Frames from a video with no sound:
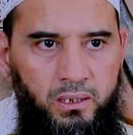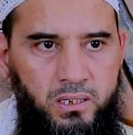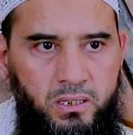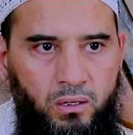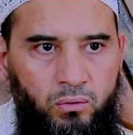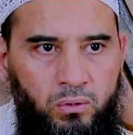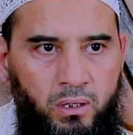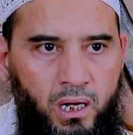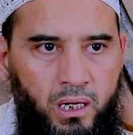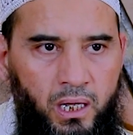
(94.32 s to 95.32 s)
نسأل
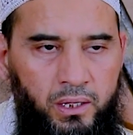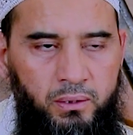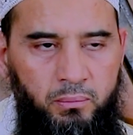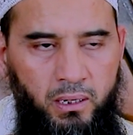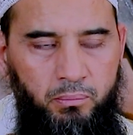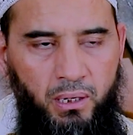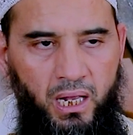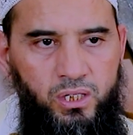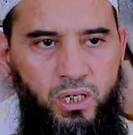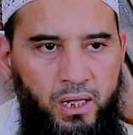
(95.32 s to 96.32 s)
الله العظيم رب
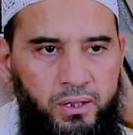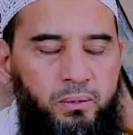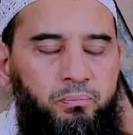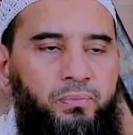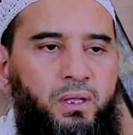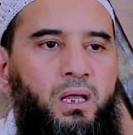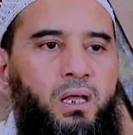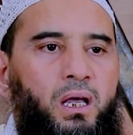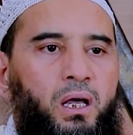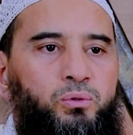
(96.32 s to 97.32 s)
العرش العظيم
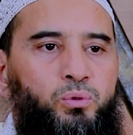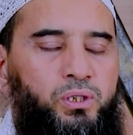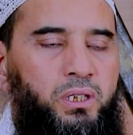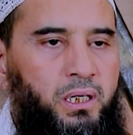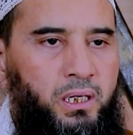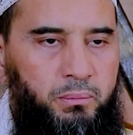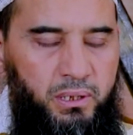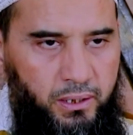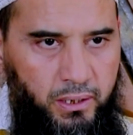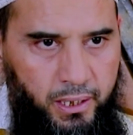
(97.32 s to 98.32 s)
أن يجيرنا من
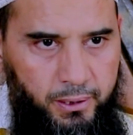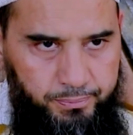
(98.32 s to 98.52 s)
النار